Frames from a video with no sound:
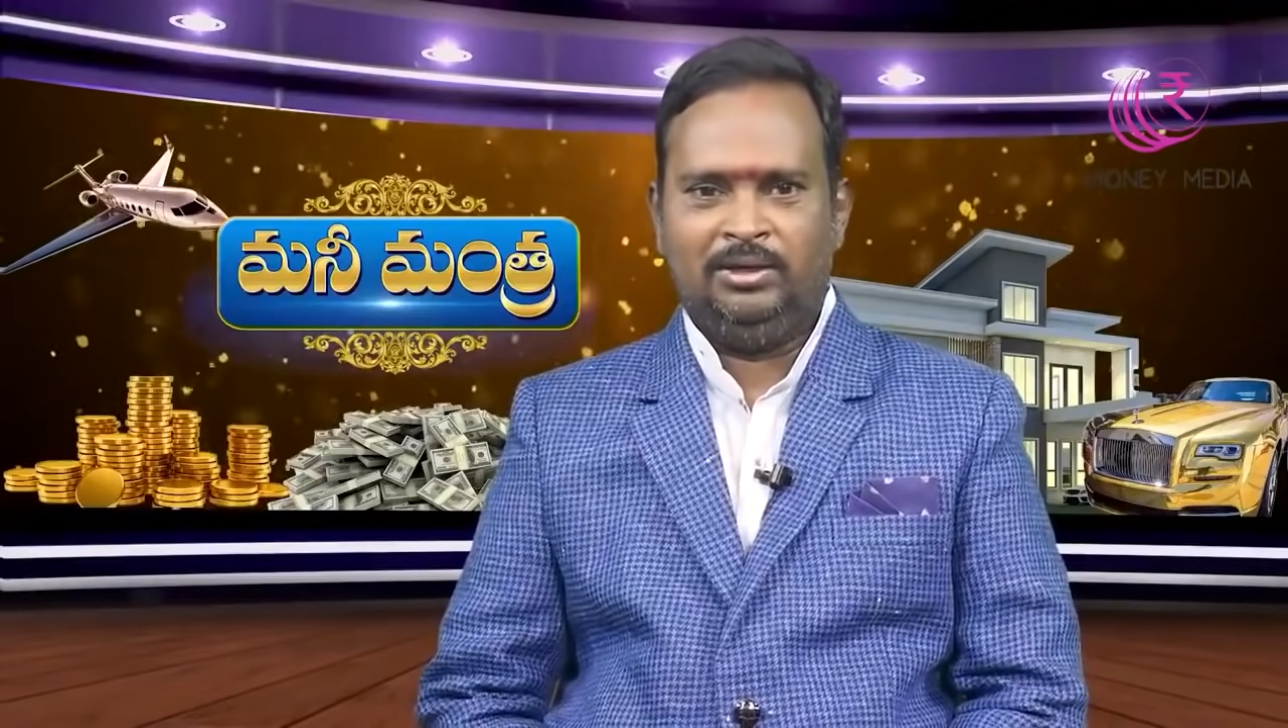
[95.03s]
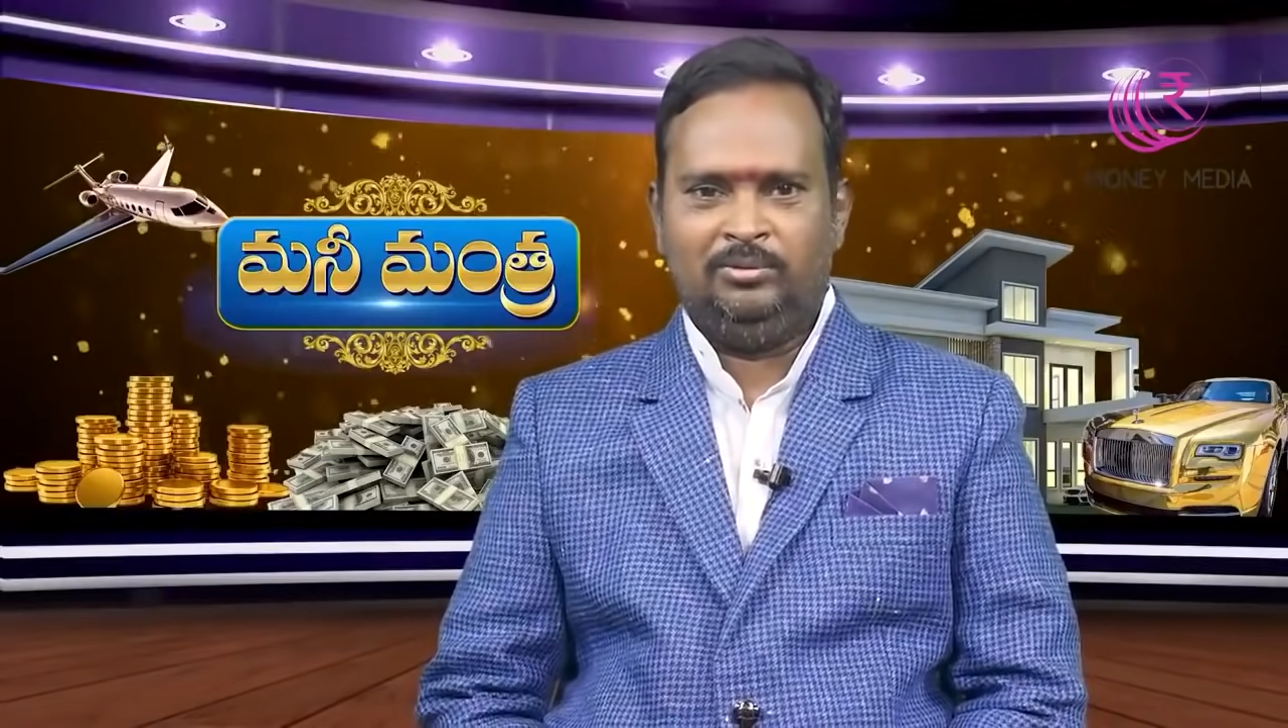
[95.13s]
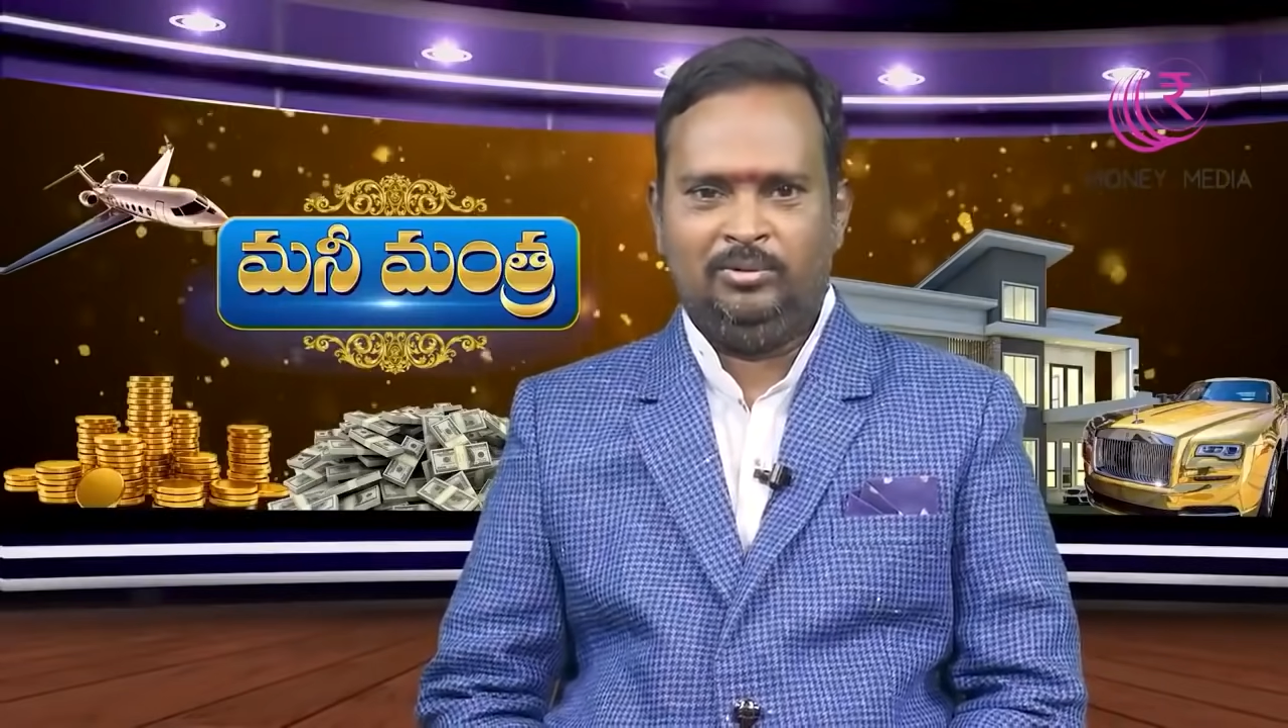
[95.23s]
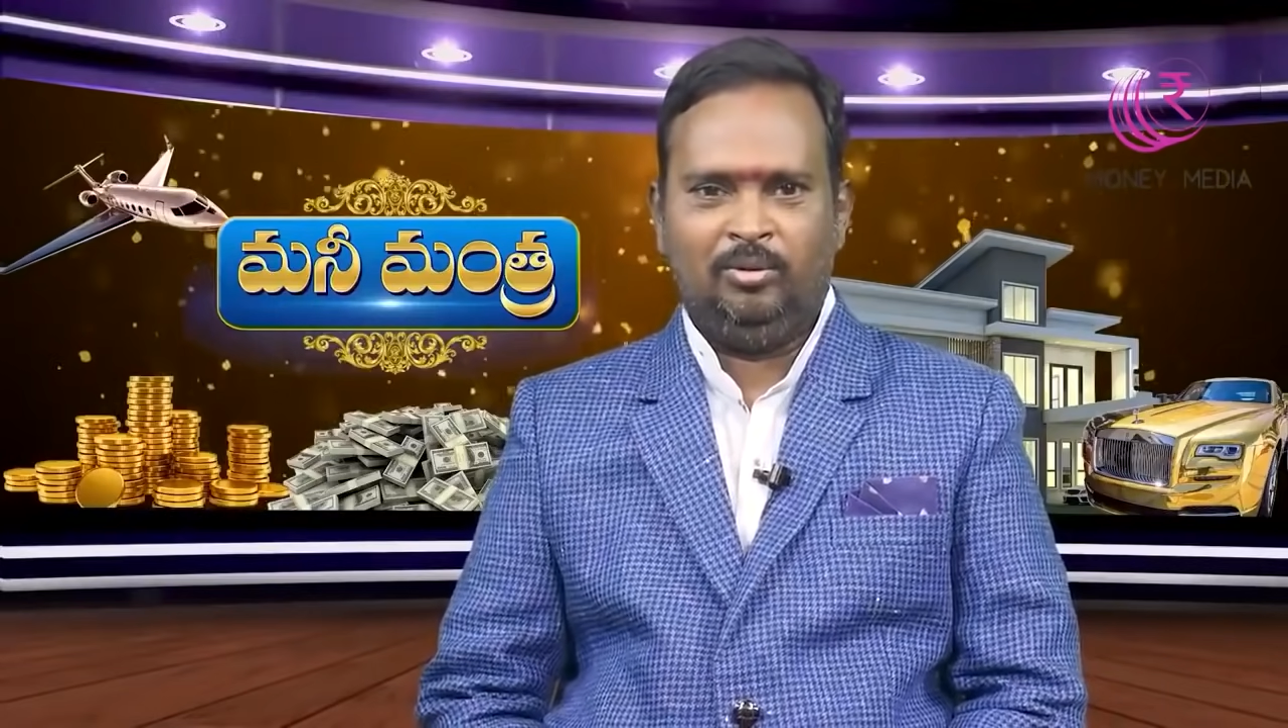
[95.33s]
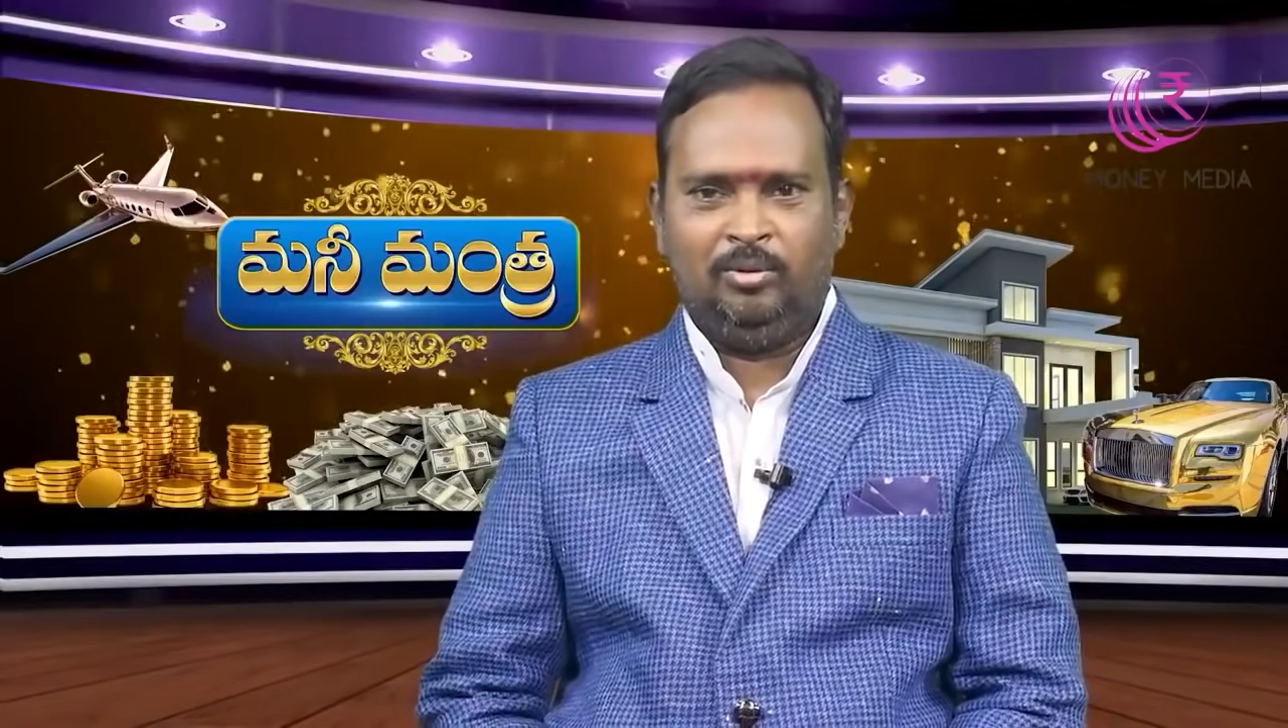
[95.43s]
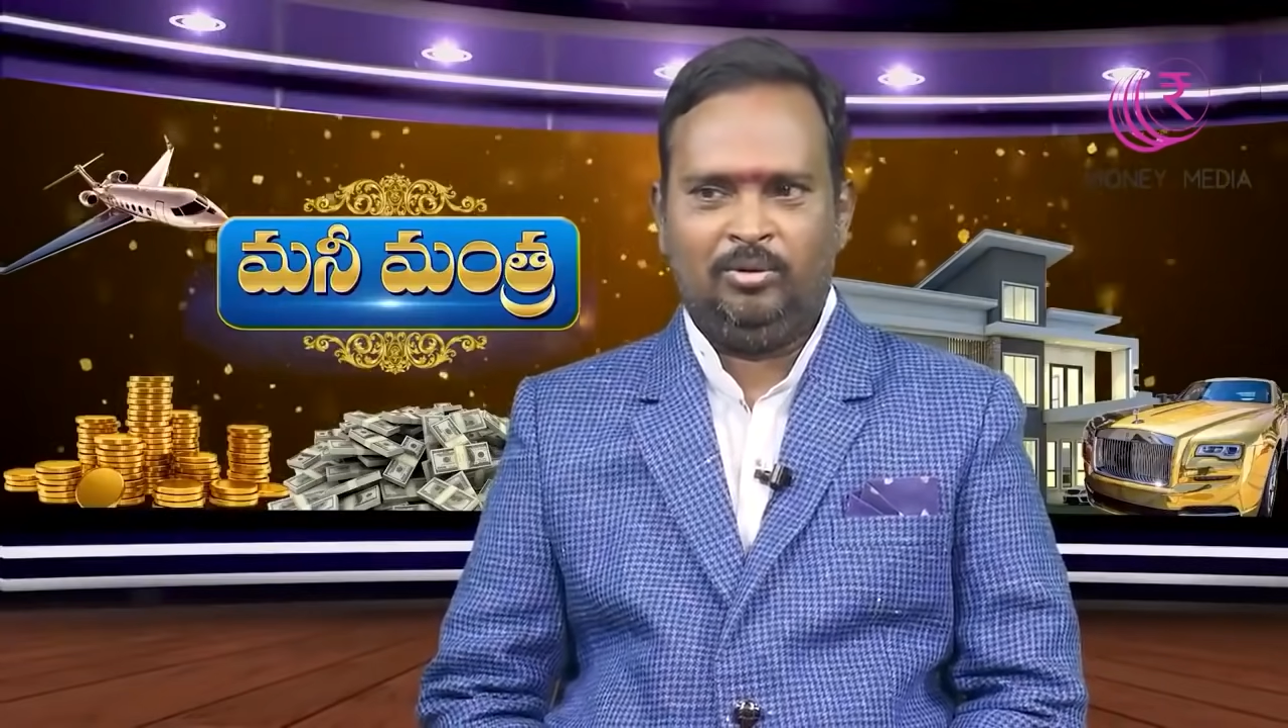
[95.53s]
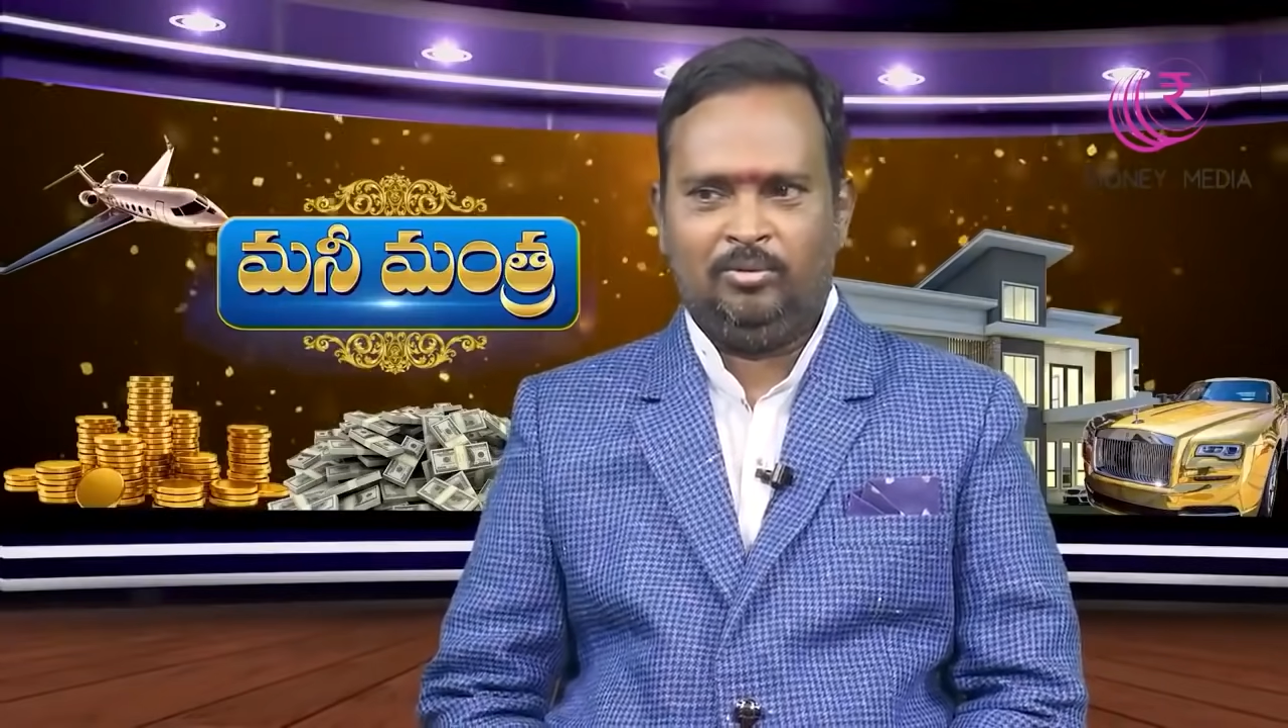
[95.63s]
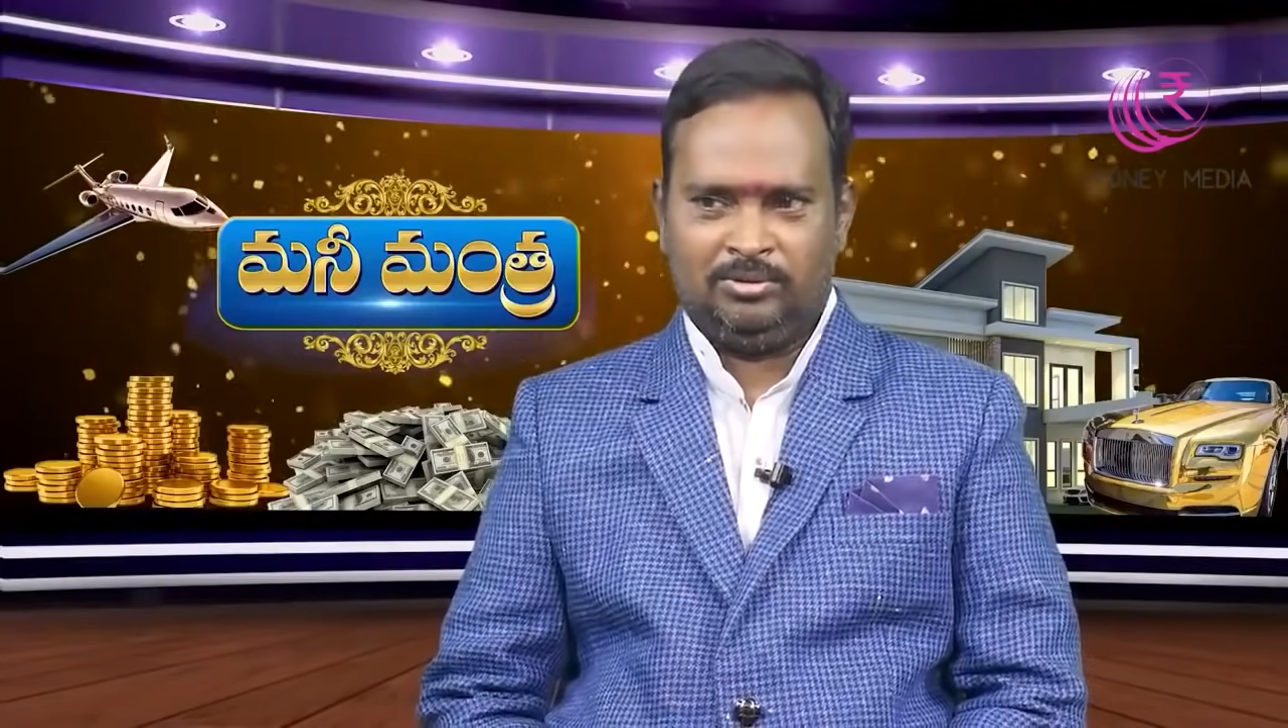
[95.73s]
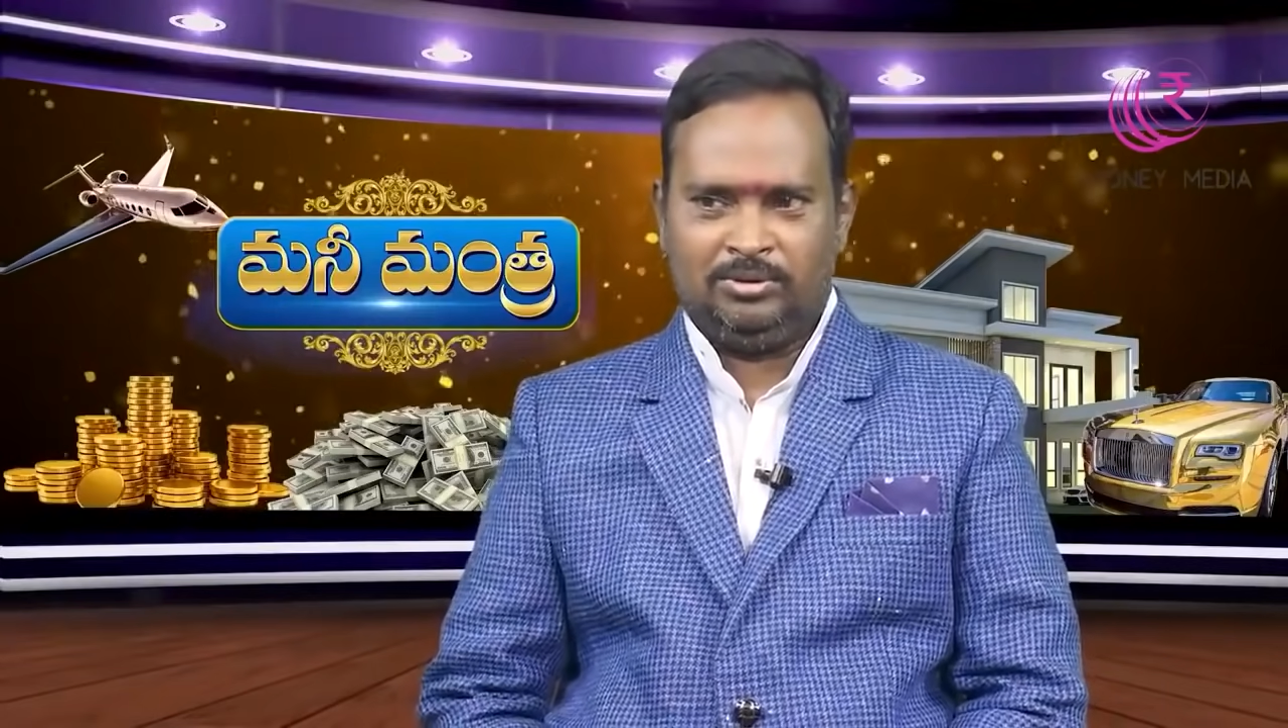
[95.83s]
అనేది కూడా ఒక